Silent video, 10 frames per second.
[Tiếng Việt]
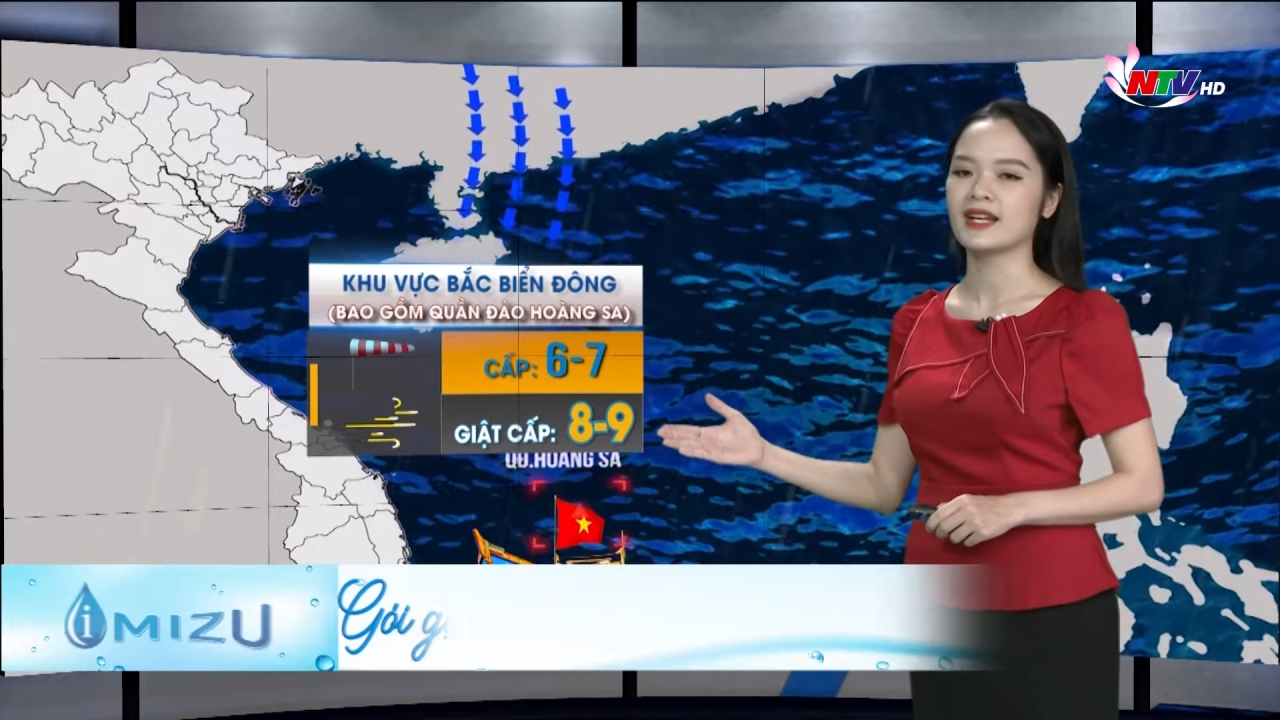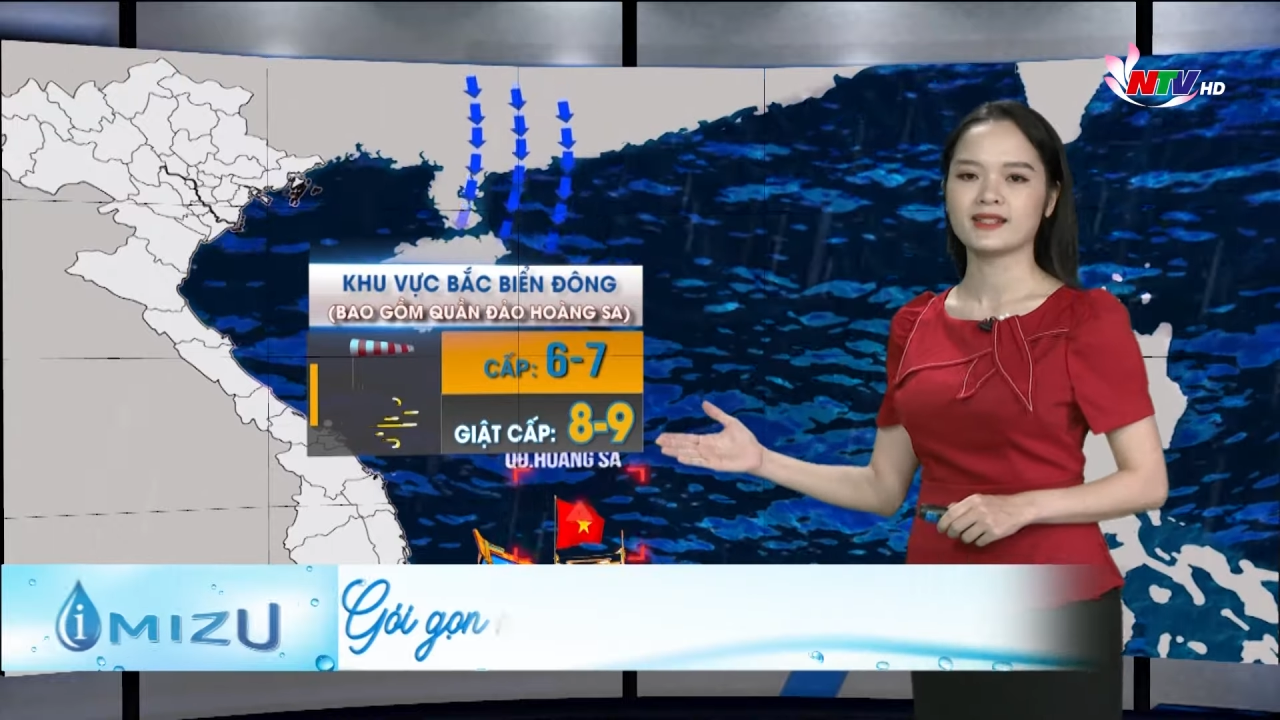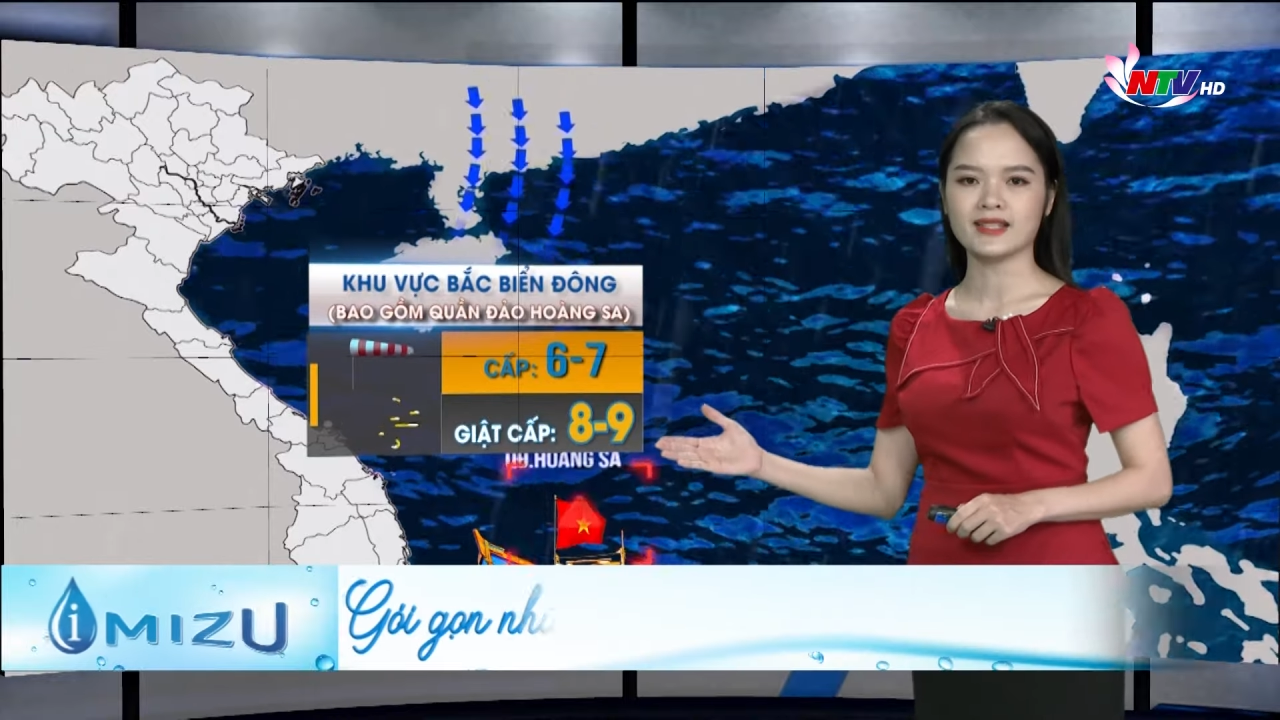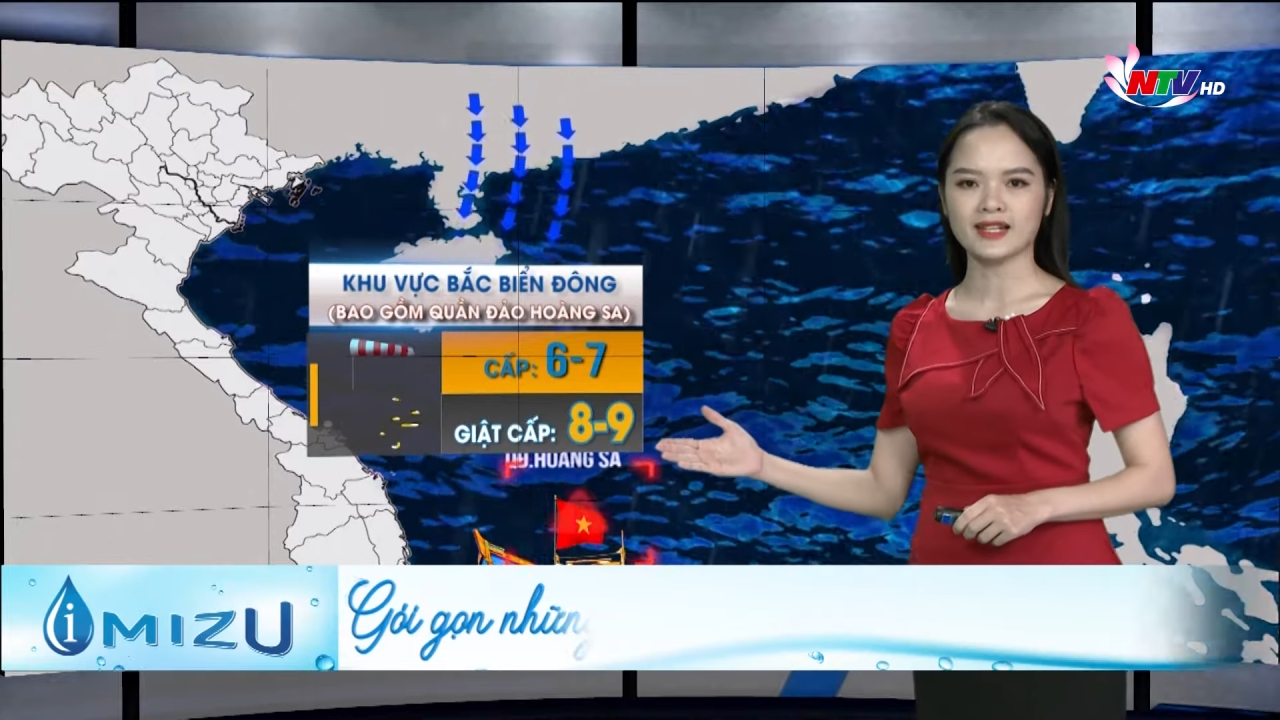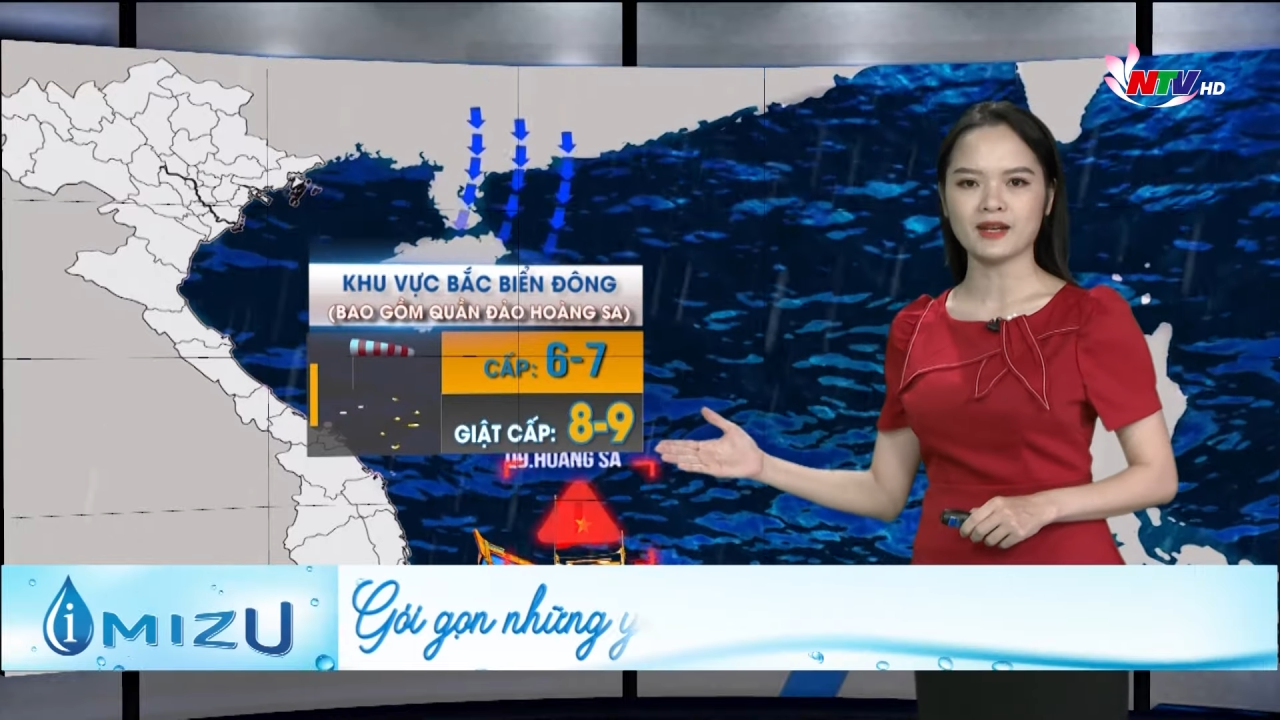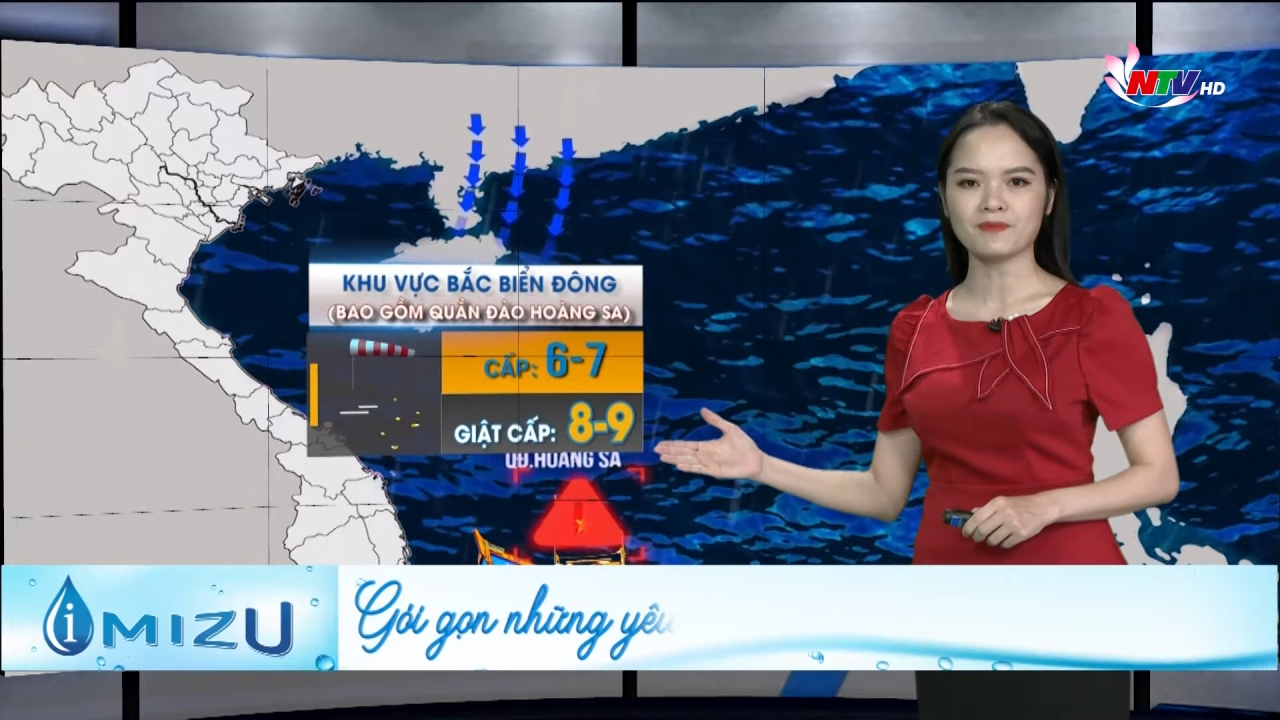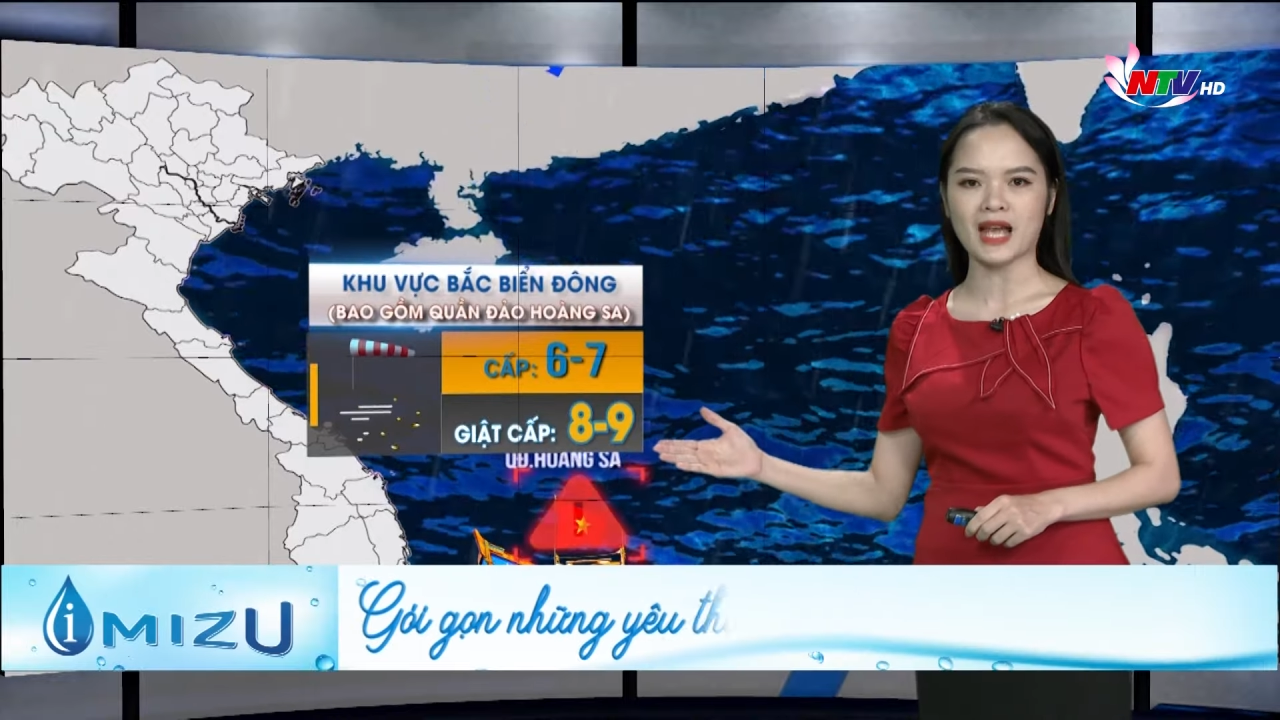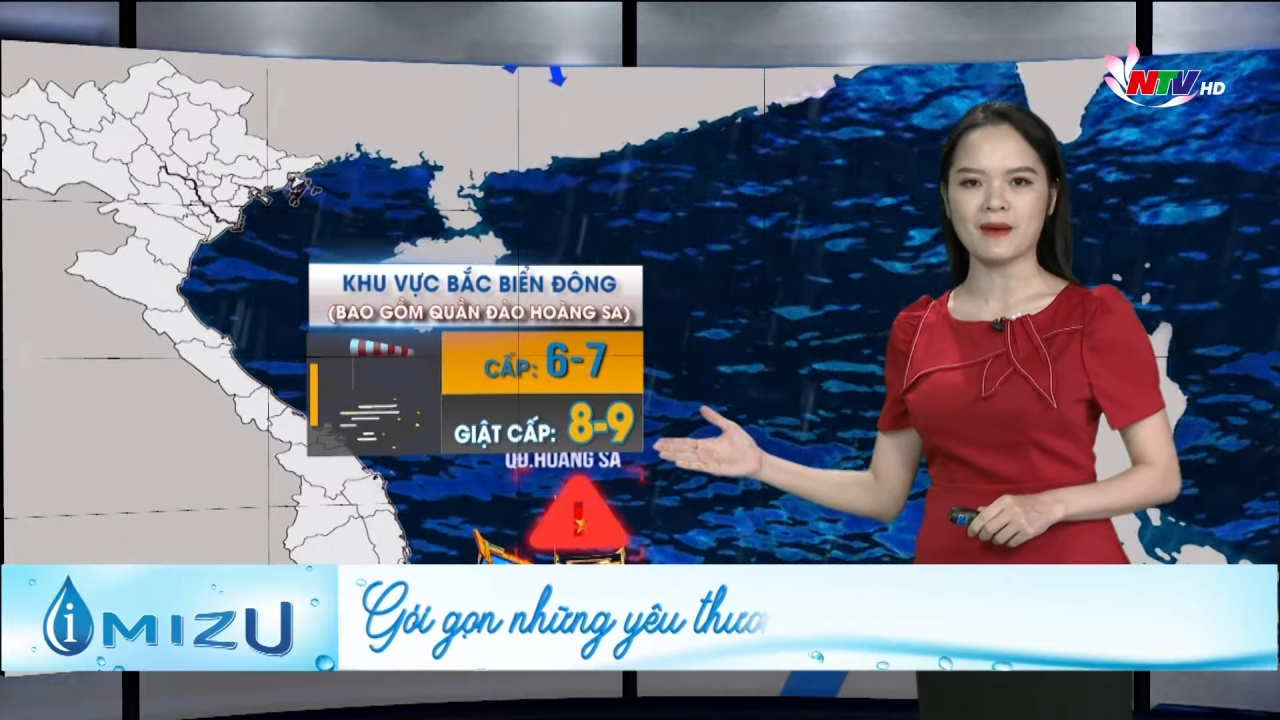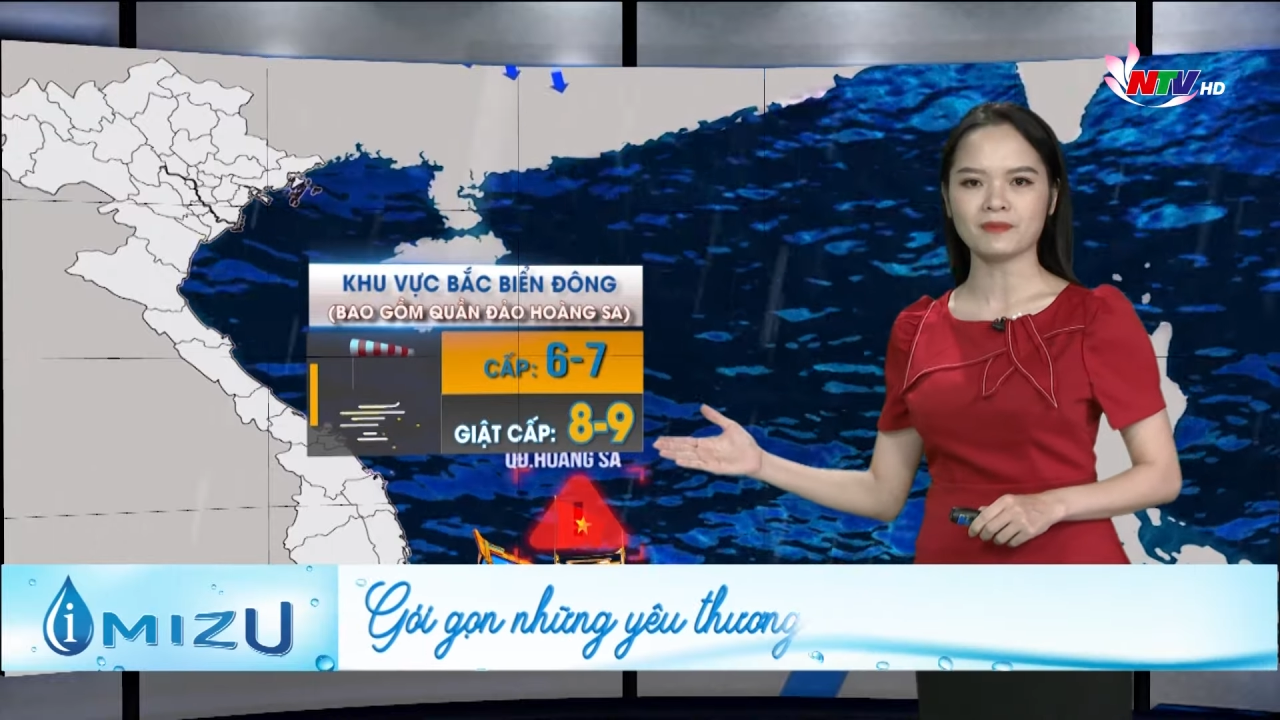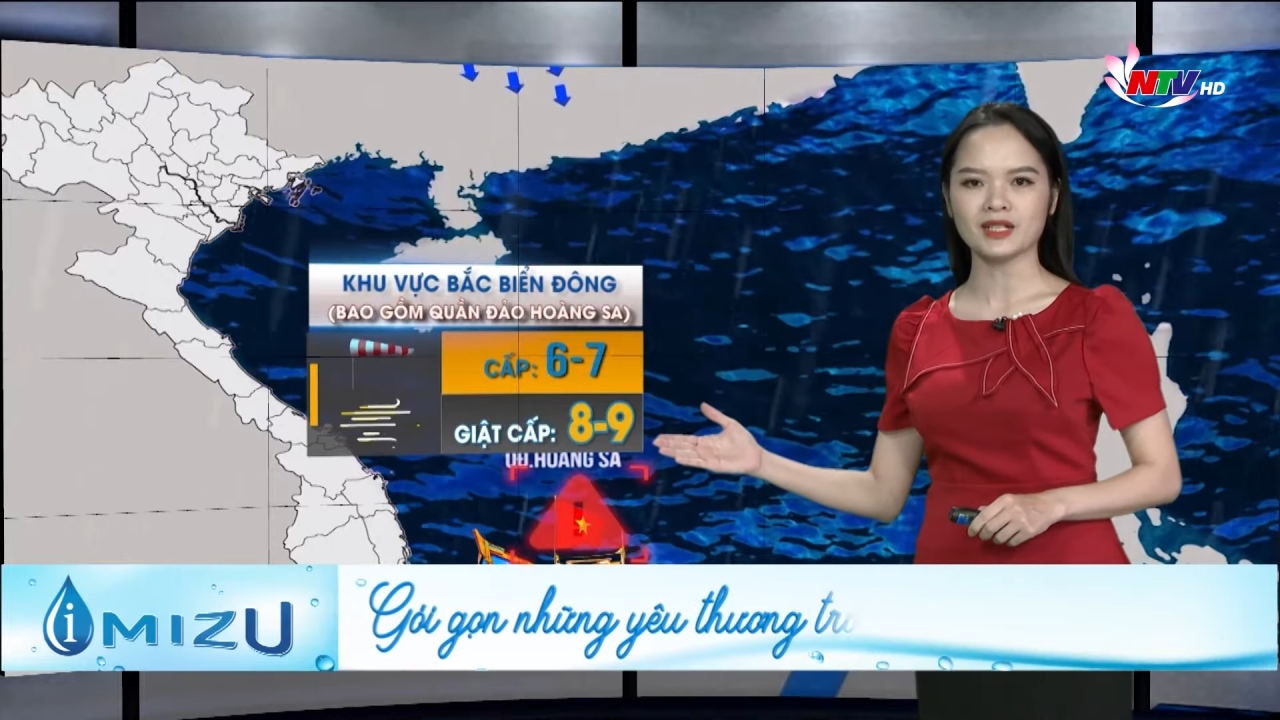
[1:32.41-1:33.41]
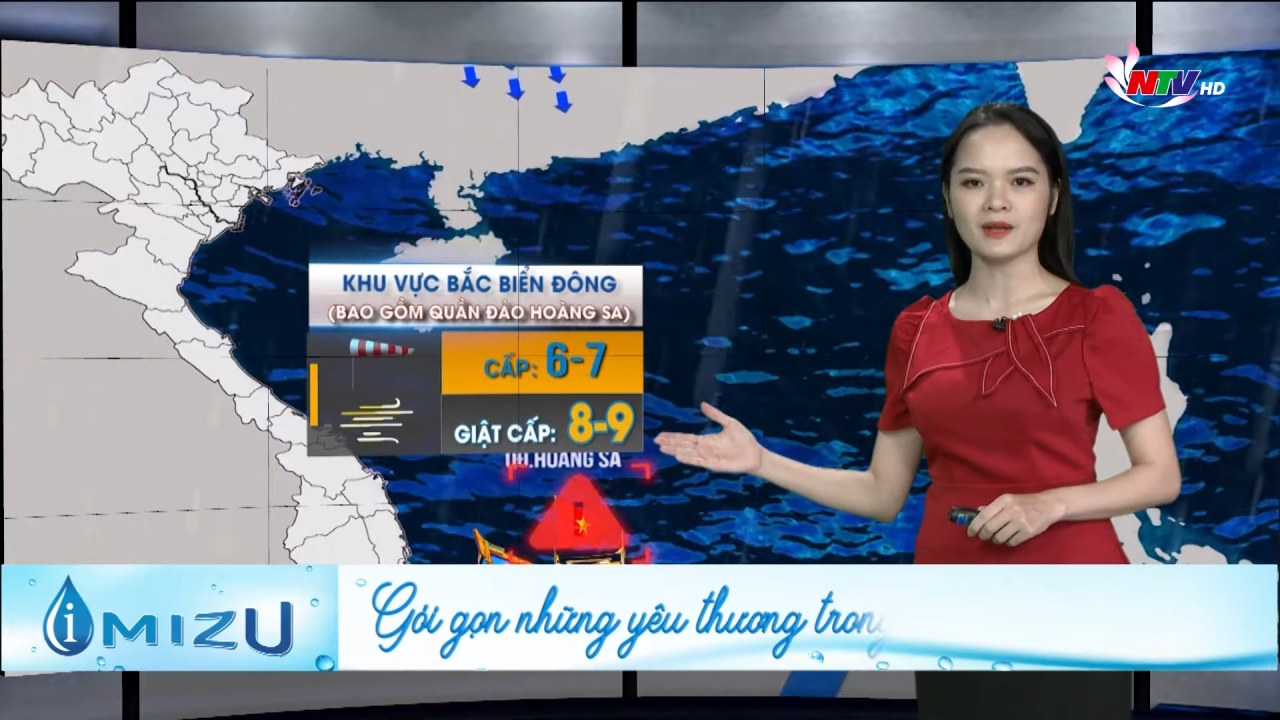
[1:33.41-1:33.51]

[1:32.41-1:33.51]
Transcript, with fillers: giật cấp 8,